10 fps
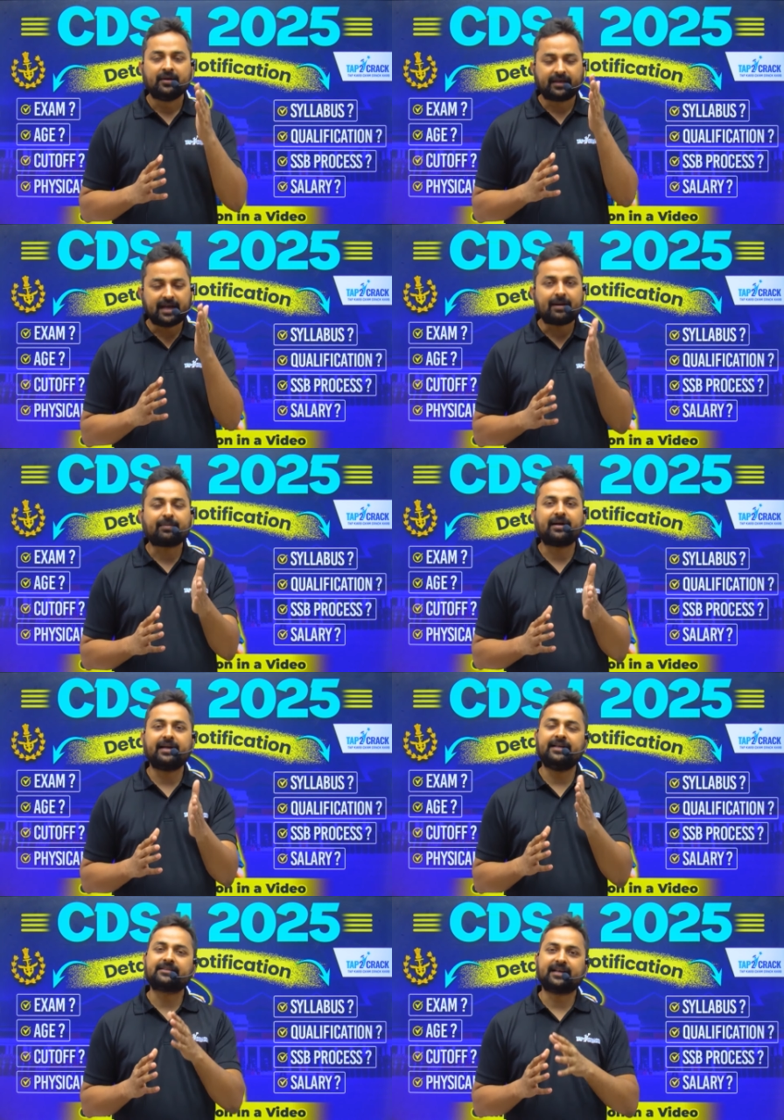क्या आपका
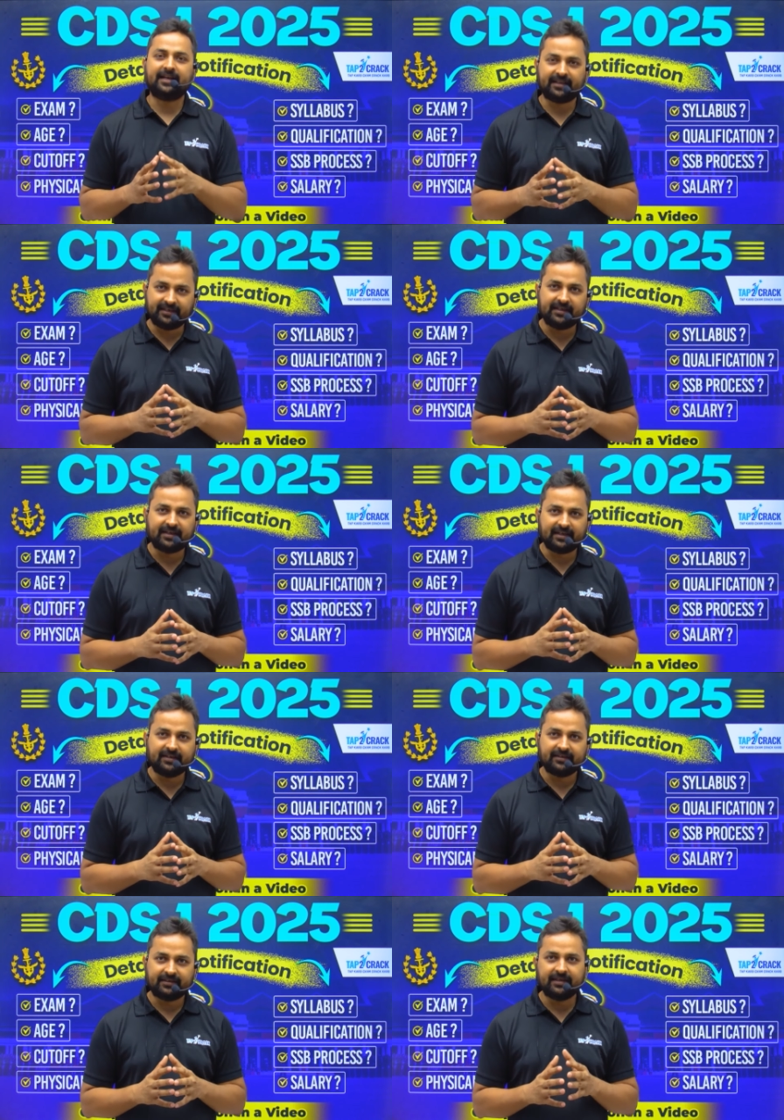एज क्राइटेरिया है
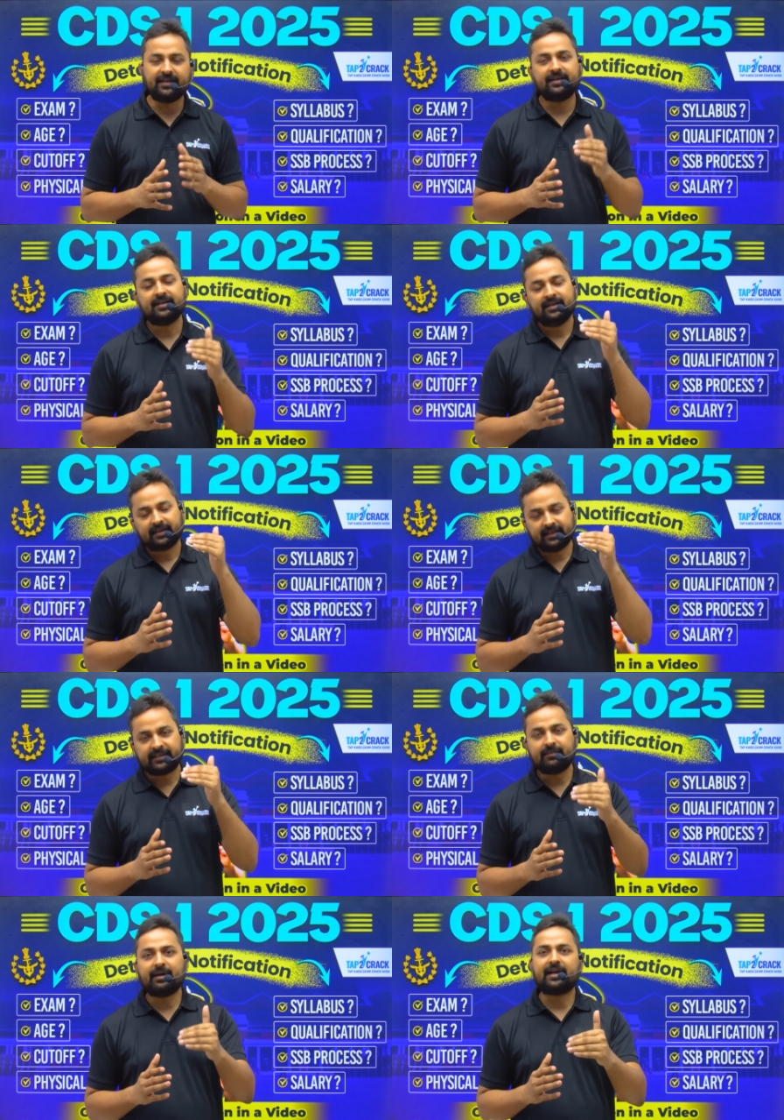ठीक है
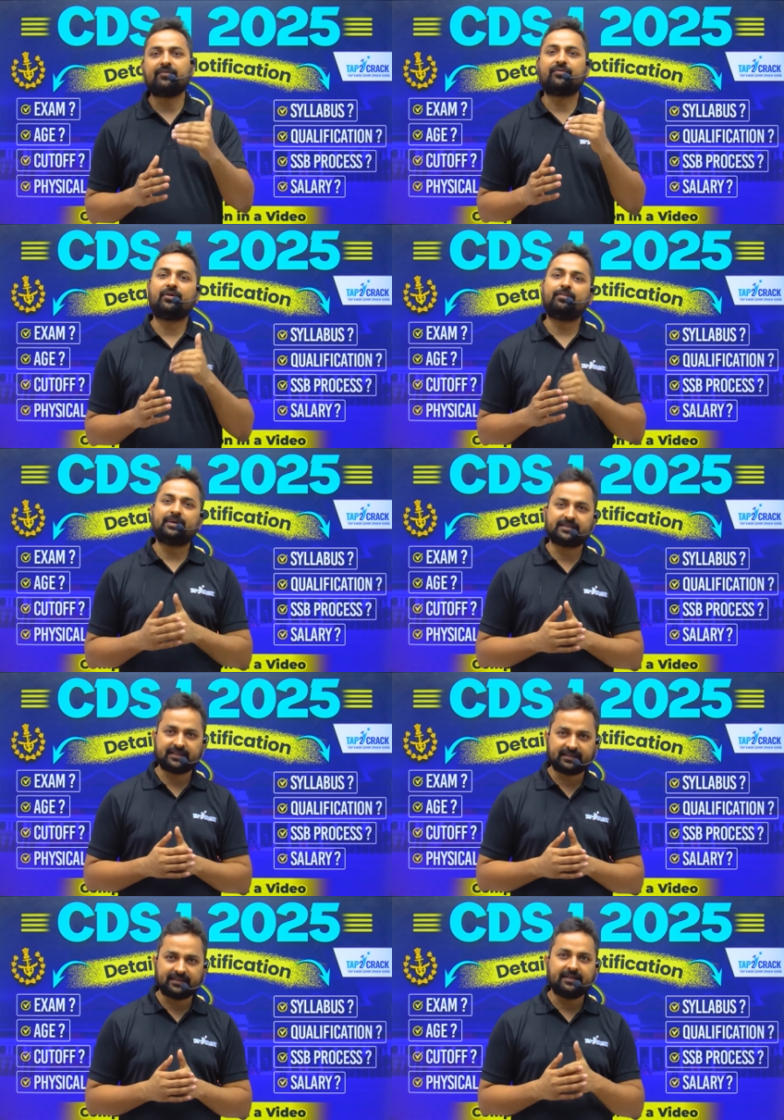कितनी बार आप फॉर्म भर
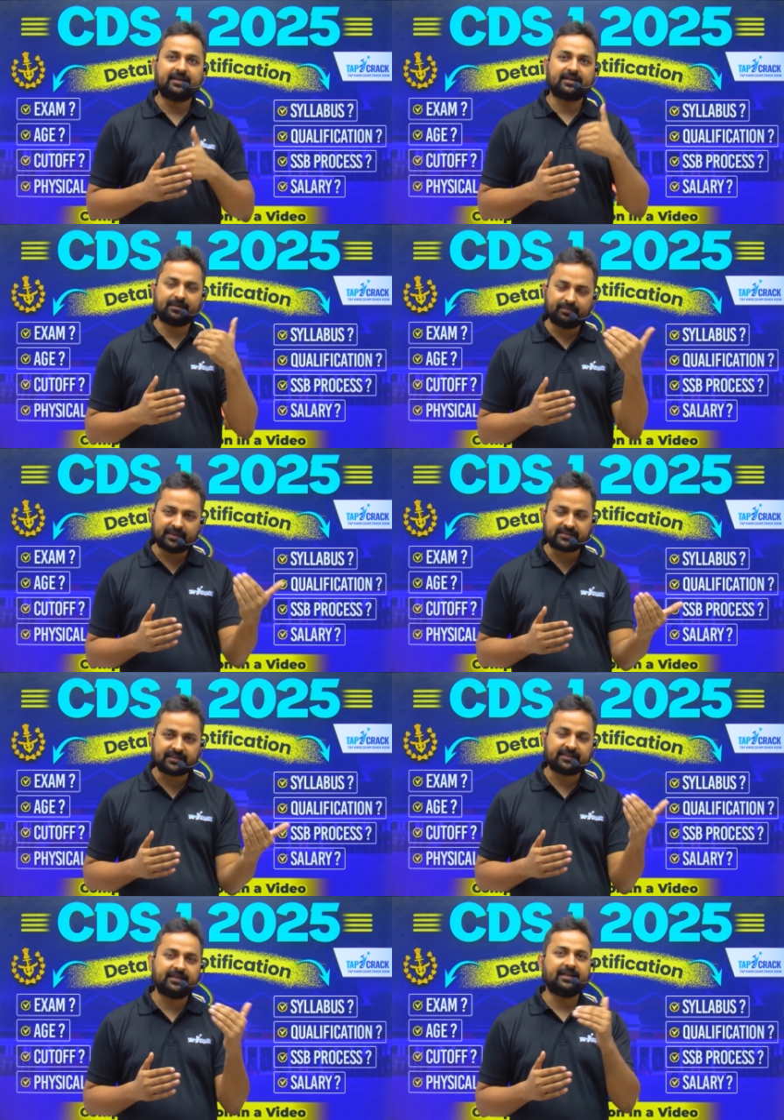सकते हैं कब भर
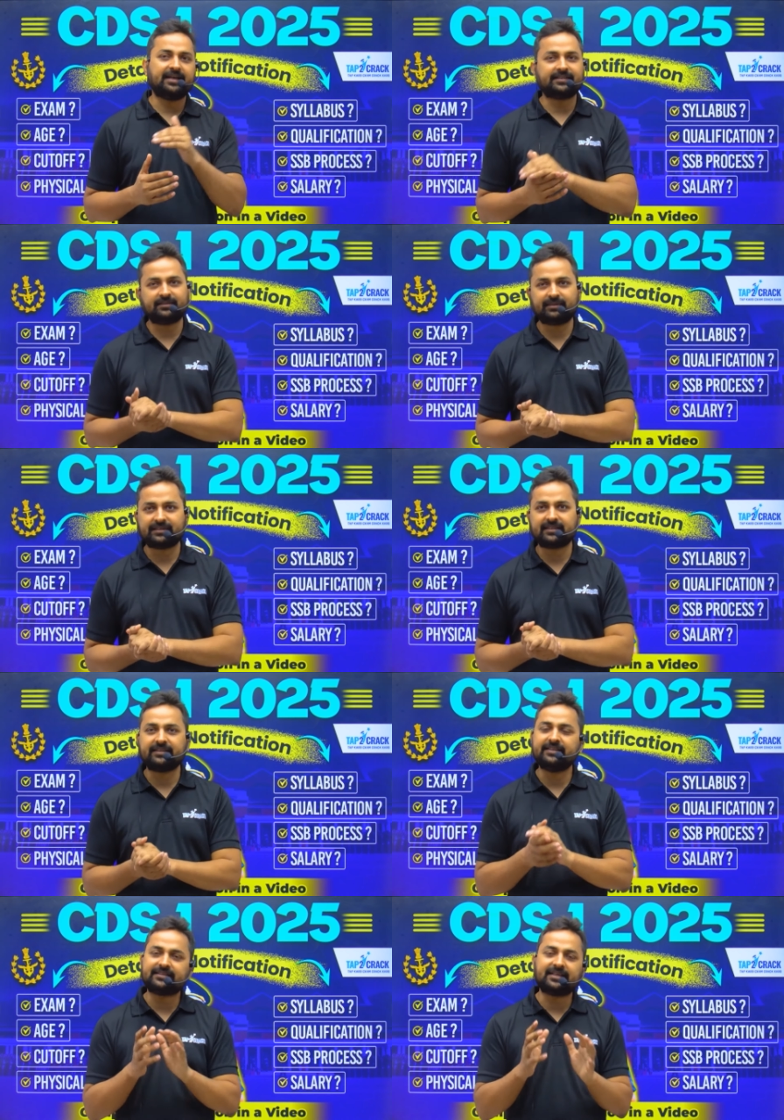सकते हैं कैसे भर
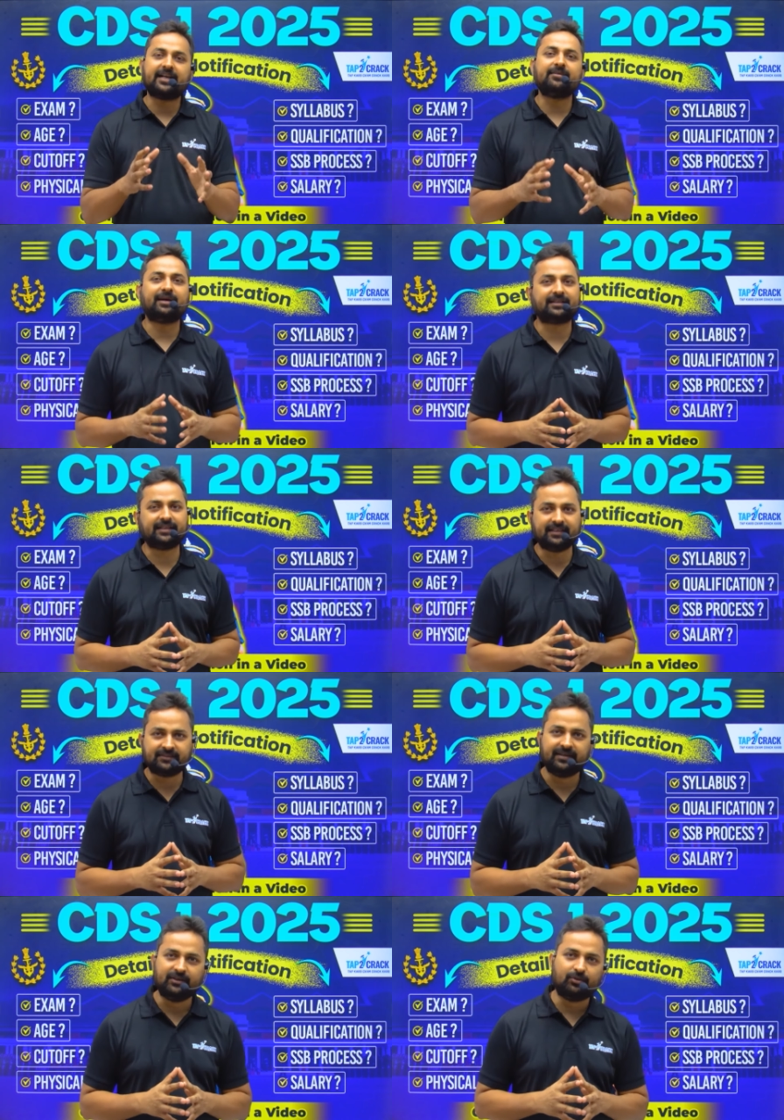सकते हैं सारी बातें
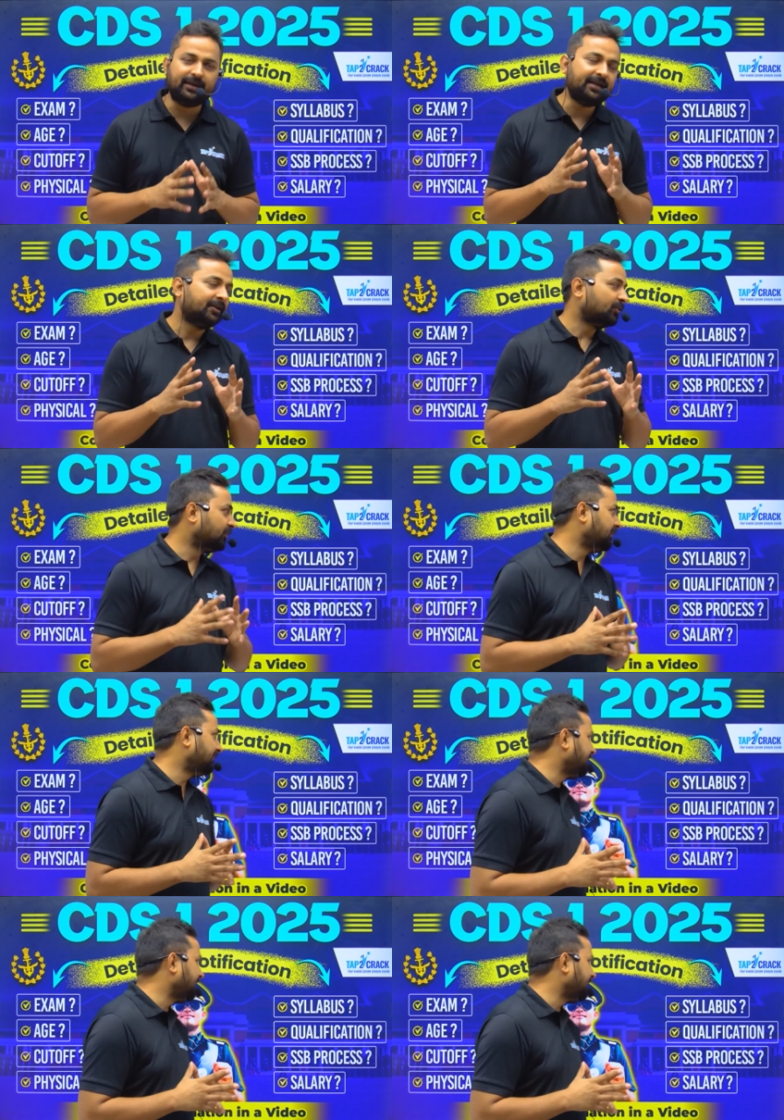इस वीडियो में होने वाली